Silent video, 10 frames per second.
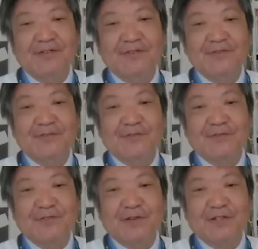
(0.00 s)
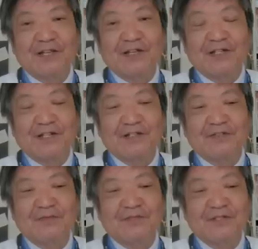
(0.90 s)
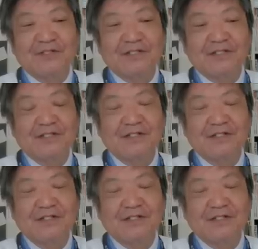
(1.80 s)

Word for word: ということではないかなと思うんですね。